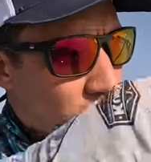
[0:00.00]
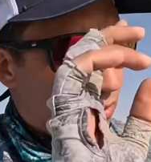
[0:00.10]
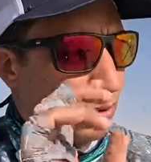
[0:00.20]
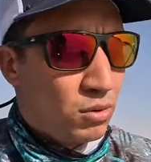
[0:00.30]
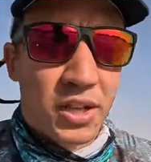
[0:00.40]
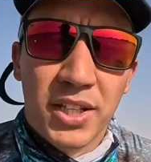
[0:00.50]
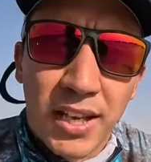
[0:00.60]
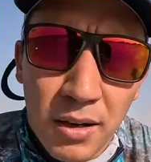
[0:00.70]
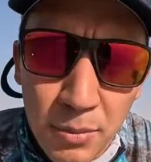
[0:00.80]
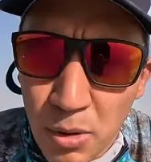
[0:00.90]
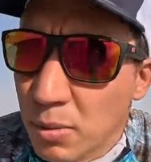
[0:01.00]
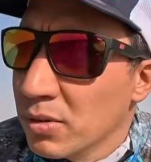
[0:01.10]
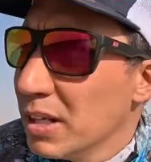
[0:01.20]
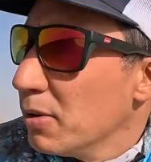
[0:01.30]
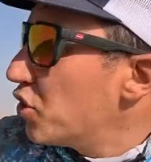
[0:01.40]
وهذا هي راه
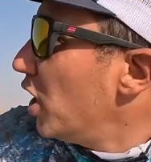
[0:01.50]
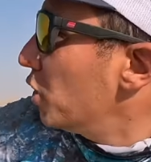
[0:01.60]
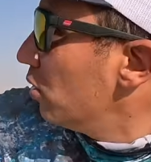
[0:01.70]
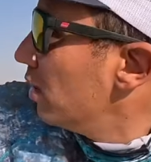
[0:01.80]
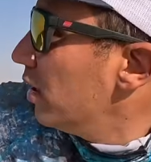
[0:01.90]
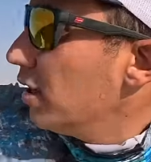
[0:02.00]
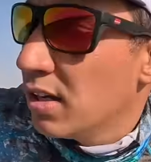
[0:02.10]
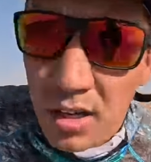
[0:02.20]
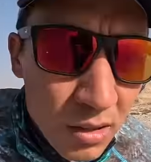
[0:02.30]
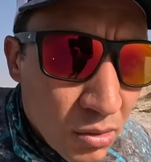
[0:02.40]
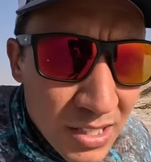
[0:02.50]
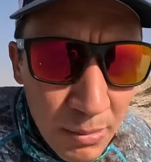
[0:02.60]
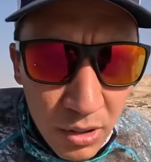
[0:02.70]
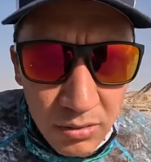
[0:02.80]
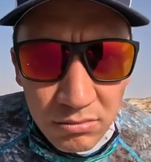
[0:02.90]
دابا نشحطوا ليه
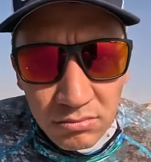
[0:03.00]
ونستمروا